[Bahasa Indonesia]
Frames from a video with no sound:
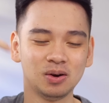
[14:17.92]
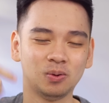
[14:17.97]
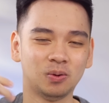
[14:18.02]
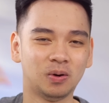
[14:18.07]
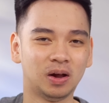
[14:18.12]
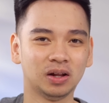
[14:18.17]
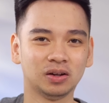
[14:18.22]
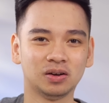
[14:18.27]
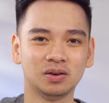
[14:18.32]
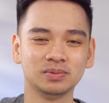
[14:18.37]

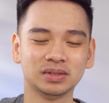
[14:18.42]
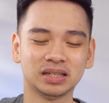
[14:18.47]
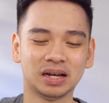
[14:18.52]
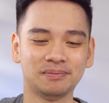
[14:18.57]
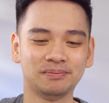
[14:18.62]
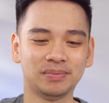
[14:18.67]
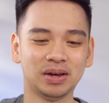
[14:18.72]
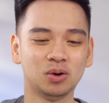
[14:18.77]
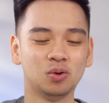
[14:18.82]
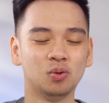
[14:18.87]
Qualcomm
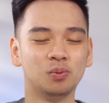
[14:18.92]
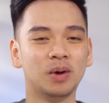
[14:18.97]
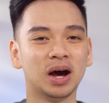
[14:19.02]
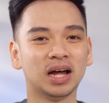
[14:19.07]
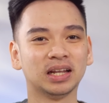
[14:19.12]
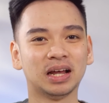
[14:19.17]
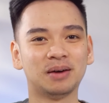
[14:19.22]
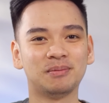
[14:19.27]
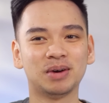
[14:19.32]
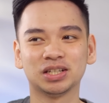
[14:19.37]
sampai
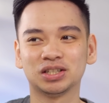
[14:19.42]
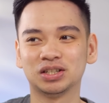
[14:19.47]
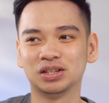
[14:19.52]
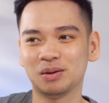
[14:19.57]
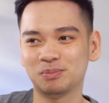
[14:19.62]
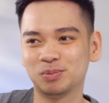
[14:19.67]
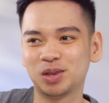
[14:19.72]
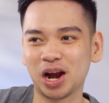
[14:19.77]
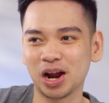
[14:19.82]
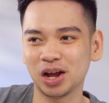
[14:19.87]
ngubah nama
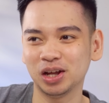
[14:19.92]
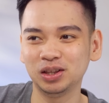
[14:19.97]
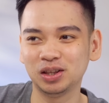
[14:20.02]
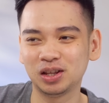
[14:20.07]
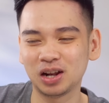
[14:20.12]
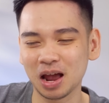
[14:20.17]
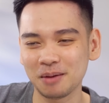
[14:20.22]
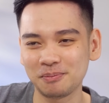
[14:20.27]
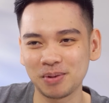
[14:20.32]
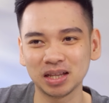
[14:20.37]
Snapdragon
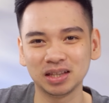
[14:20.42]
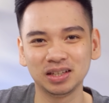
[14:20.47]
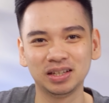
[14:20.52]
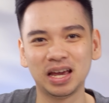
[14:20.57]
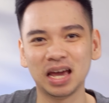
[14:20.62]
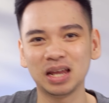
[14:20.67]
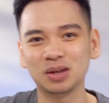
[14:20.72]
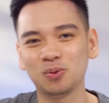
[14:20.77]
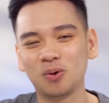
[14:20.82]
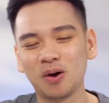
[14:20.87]
8
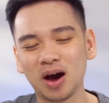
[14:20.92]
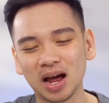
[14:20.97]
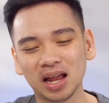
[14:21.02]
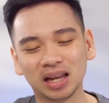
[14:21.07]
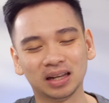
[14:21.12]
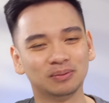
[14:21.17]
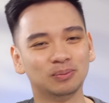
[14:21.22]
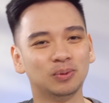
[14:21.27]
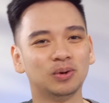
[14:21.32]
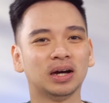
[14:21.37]
Gen
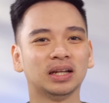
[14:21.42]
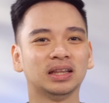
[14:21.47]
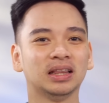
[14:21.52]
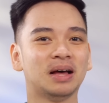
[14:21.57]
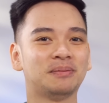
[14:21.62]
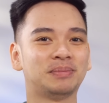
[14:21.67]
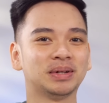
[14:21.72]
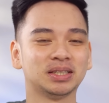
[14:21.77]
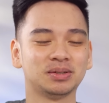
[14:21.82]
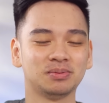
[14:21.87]
1 bukan
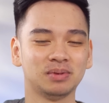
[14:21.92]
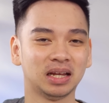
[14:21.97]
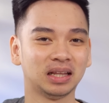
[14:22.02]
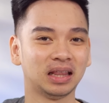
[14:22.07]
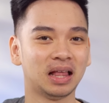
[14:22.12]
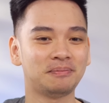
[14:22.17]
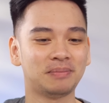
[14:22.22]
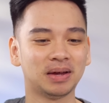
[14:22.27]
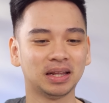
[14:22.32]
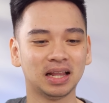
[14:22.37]

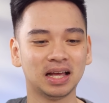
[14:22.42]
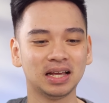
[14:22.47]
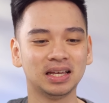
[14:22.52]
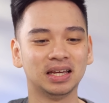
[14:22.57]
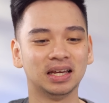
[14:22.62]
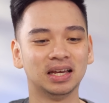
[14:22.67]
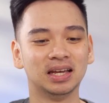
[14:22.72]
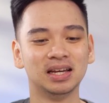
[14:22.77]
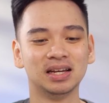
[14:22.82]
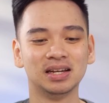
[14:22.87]
898
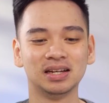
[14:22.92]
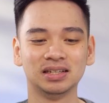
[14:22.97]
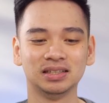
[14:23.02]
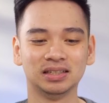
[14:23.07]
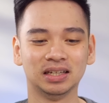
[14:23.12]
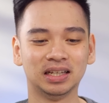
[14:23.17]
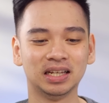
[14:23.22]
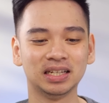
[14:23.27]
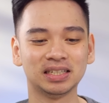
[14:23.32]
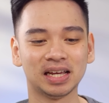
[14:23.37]
lagi
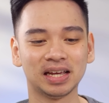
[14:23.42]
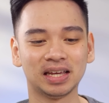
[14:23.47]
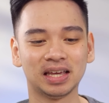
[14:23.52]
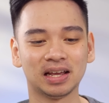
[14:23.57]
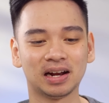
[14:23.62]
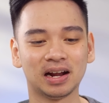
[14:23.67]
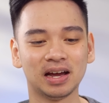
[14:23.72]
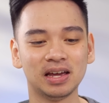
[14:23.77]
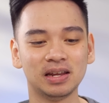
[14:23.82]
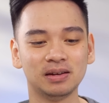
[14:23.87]
jadi saya
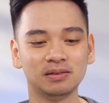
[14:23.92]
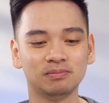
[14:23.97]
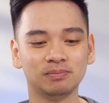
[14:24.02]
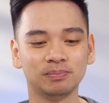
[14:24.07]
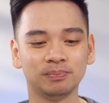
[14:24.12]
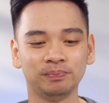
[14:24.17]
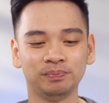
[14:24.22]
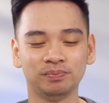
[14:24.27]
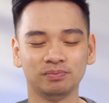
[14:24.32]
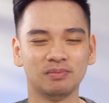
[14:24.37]
kirain
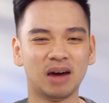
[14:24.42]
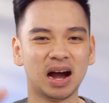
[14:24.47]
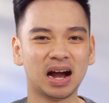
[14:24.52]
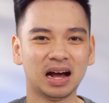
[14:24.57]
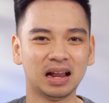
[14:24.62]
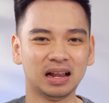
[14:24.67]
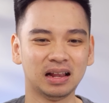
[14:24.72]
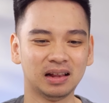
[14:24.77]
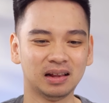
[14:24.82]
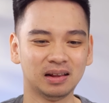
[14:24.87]

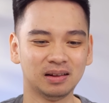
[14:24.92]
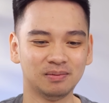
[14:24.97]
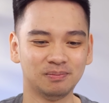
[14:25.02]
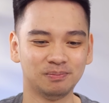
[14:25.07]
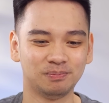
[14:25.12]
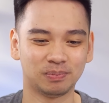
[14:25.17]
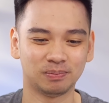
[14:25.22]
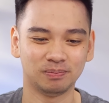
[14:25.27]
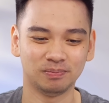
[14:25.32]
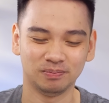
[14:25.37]
bakal
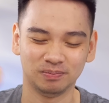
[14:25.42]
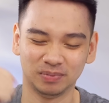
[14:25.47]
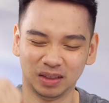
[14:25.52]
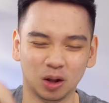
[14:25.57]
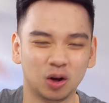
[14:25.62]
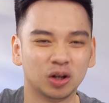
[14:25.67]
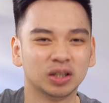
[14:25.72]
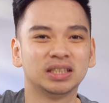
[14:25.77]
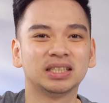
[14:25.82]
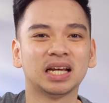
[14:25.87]

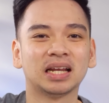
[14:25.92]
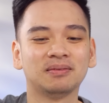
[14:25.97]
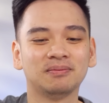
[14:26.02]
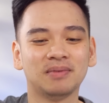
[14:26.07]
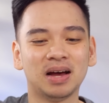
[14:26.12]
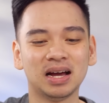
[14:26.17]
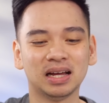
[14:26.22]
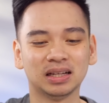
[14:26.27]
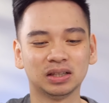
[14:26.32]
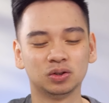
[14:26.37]
loncat
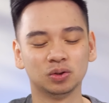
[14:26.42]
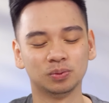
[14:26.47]
banget